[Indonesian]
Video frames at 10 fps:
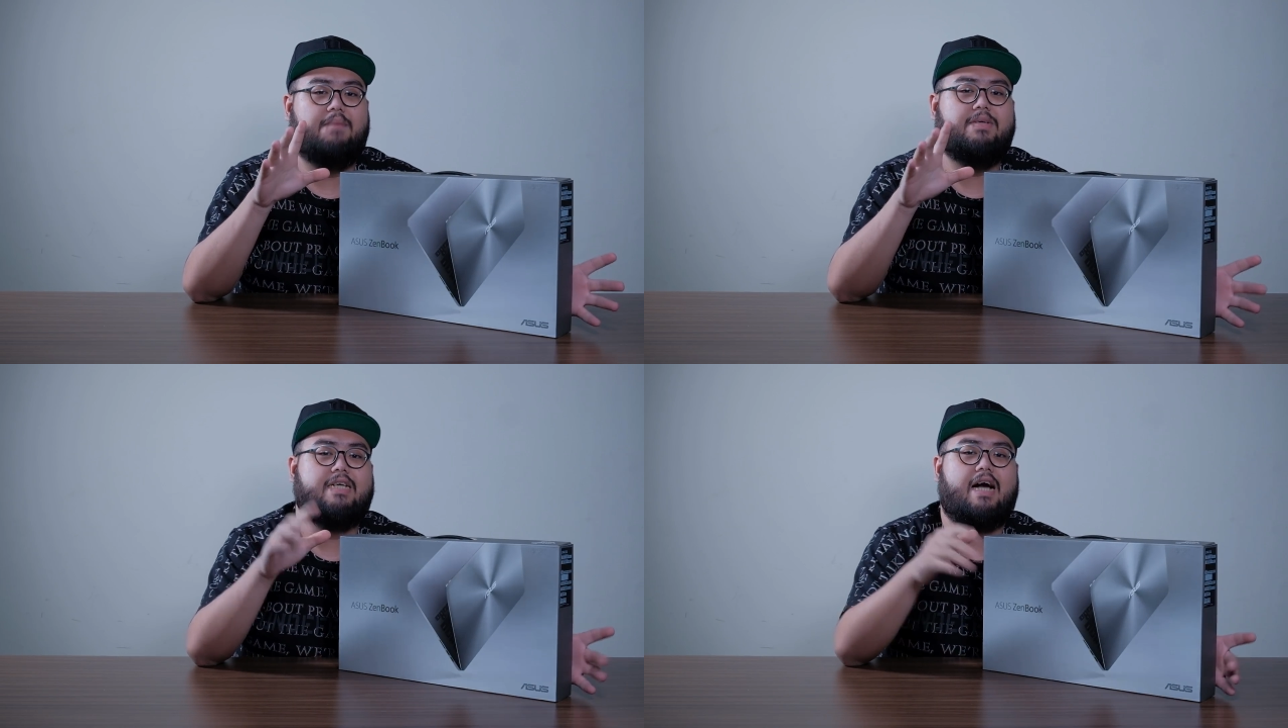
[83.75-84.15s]

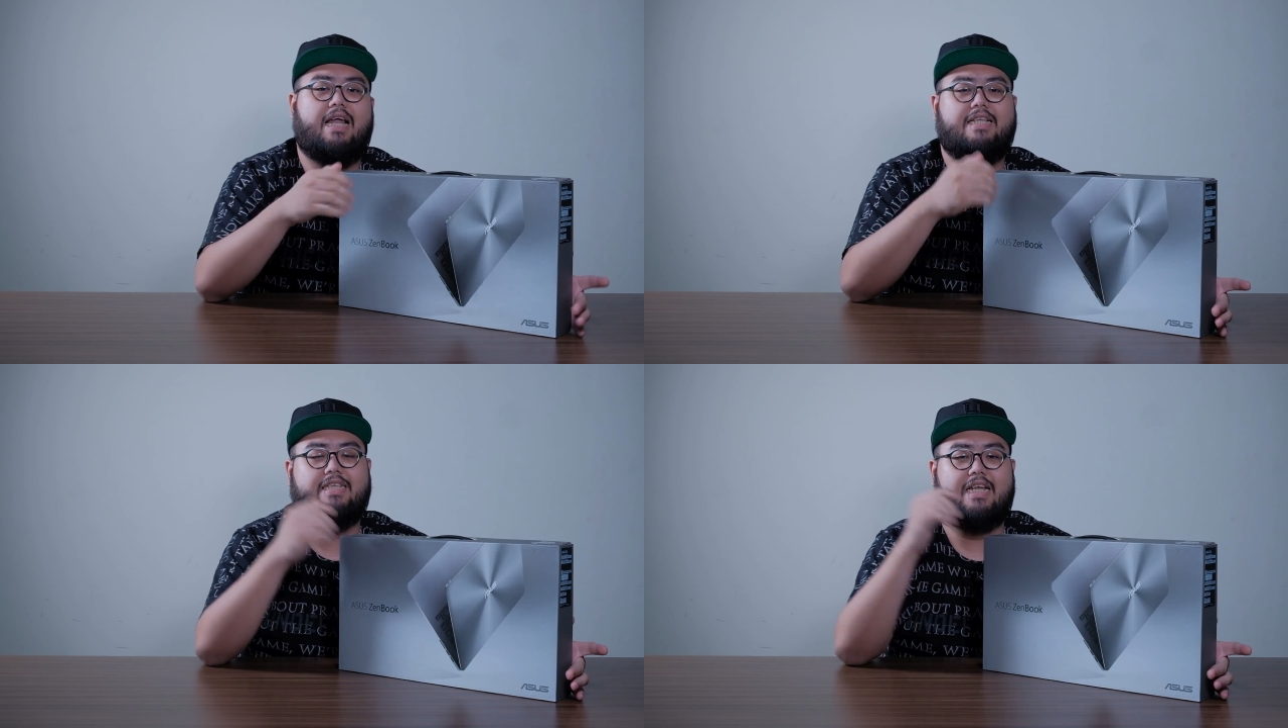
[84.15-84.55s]
bisa
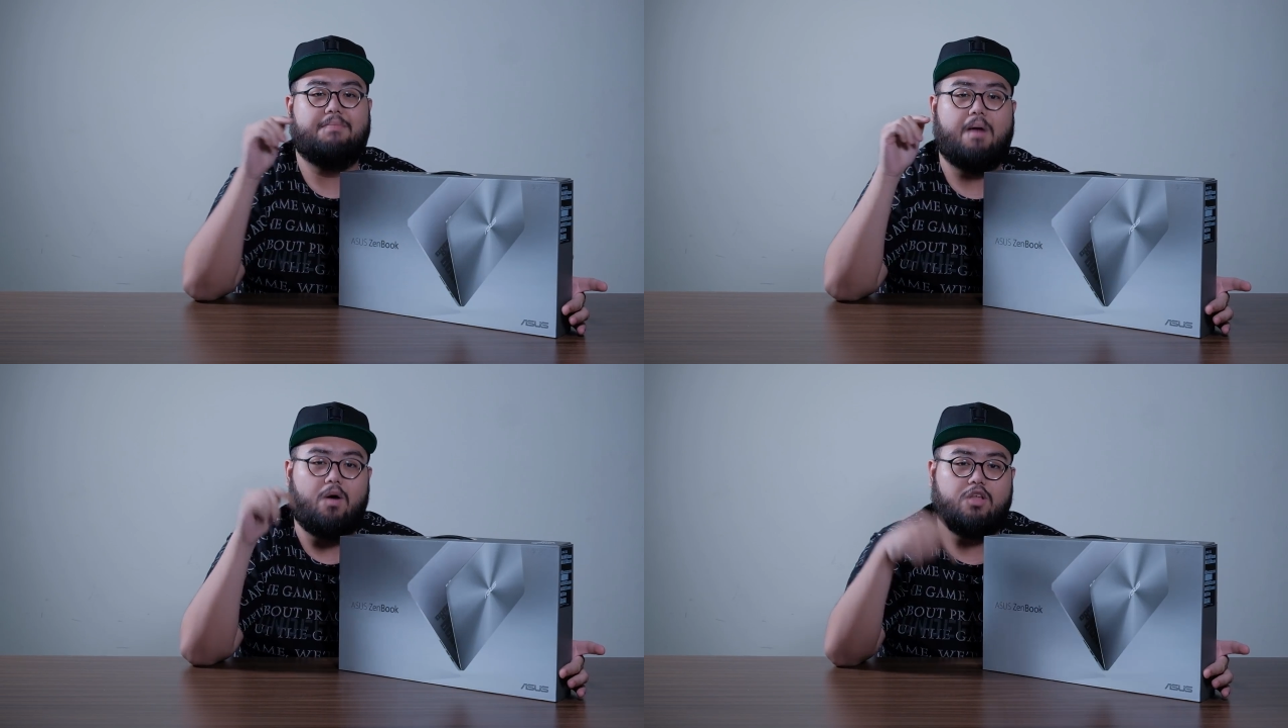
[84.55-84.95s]
kalian cek di
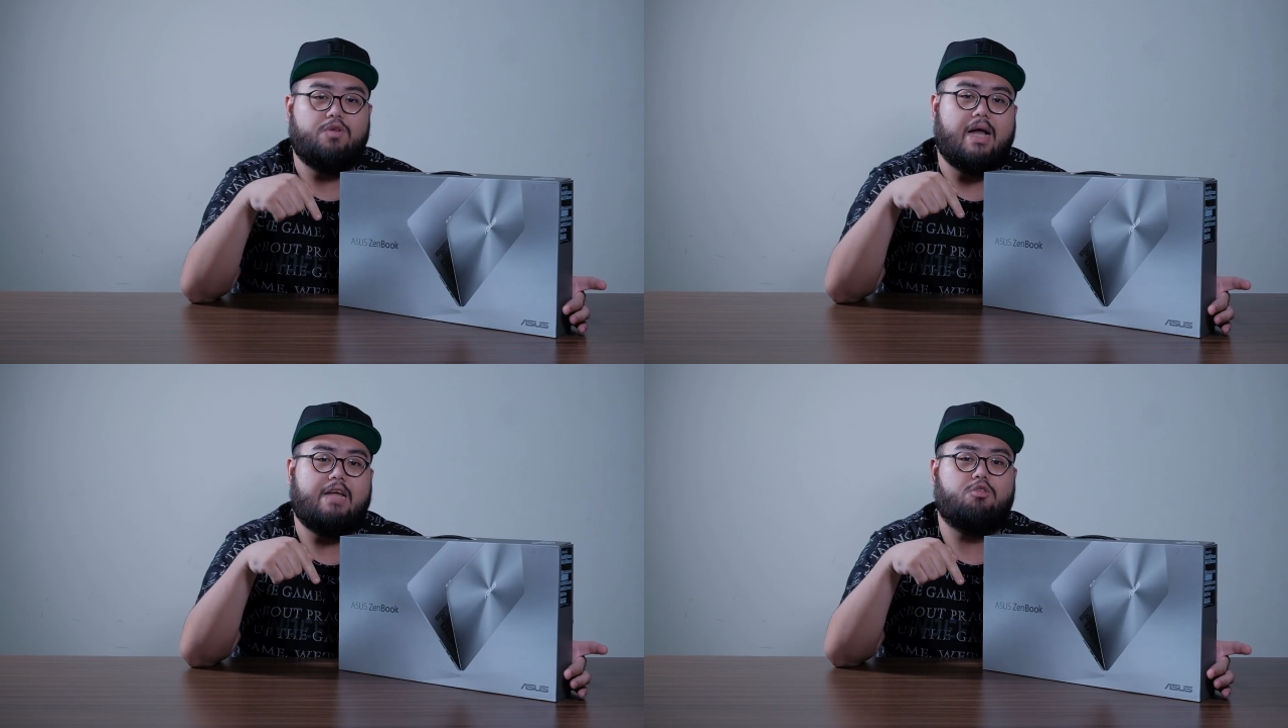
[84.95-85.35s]
bawah
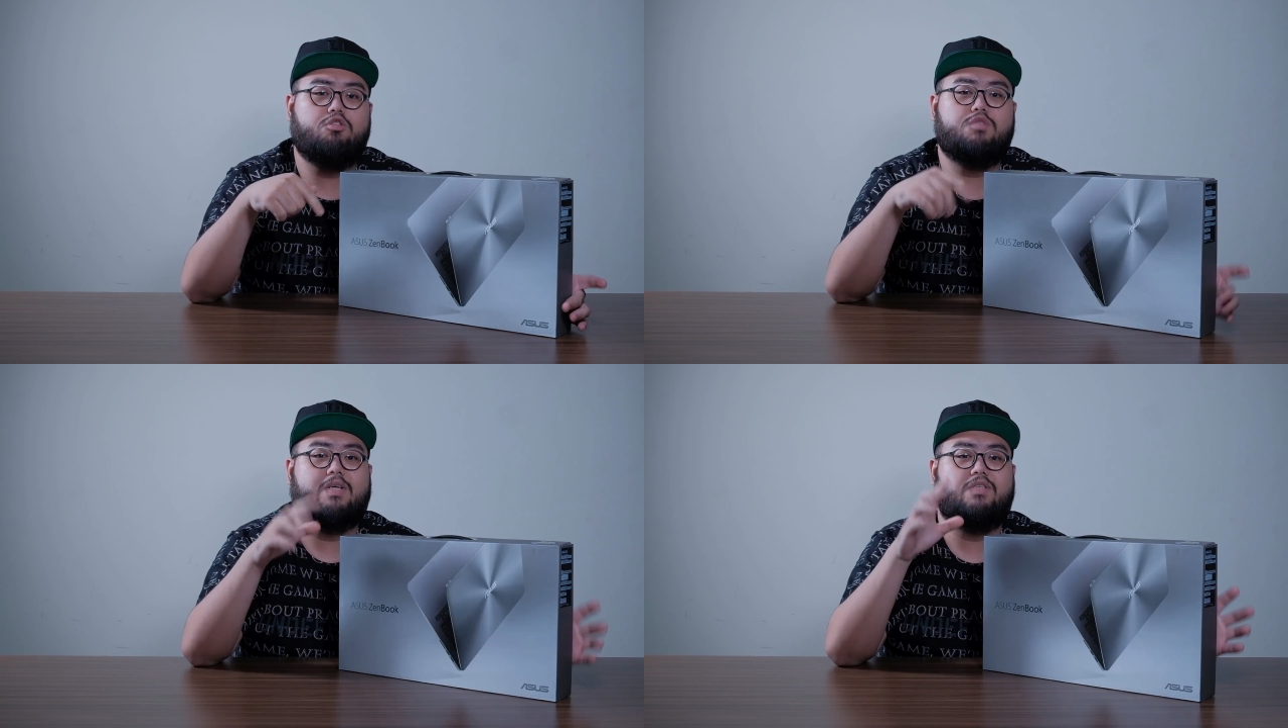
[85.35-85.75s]
juga nih untuk
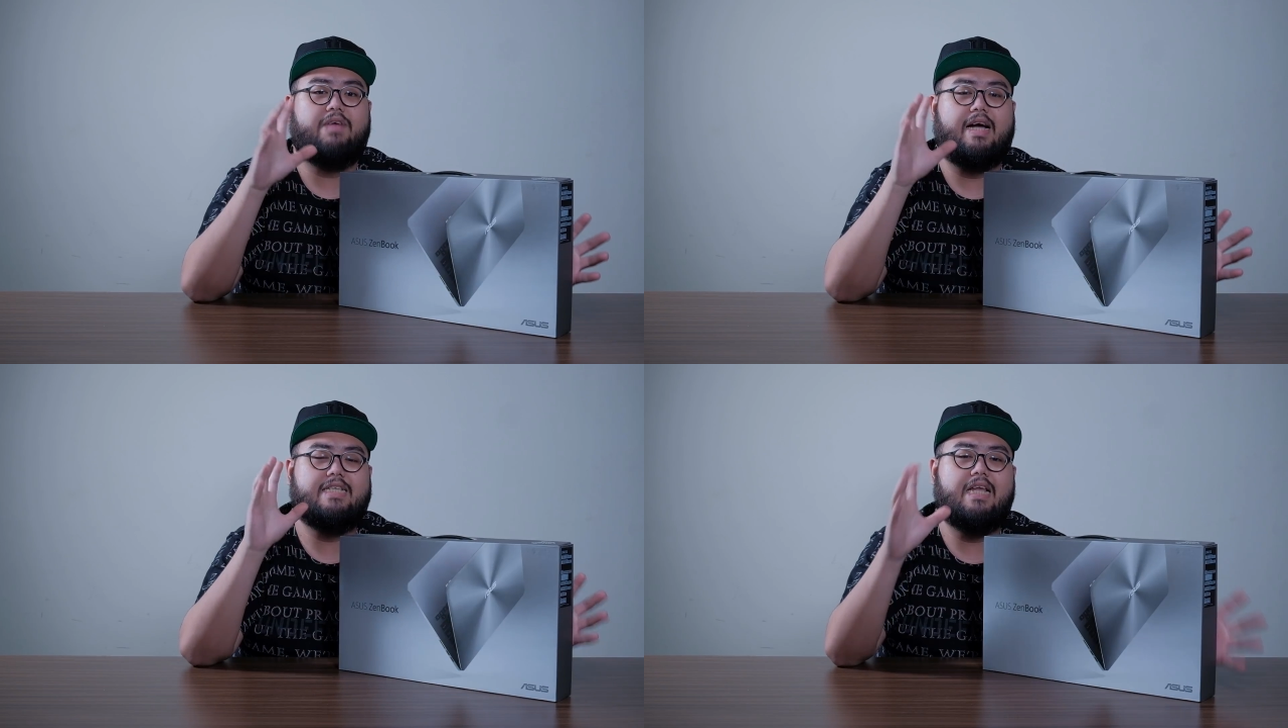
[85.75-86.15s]
spesifikasi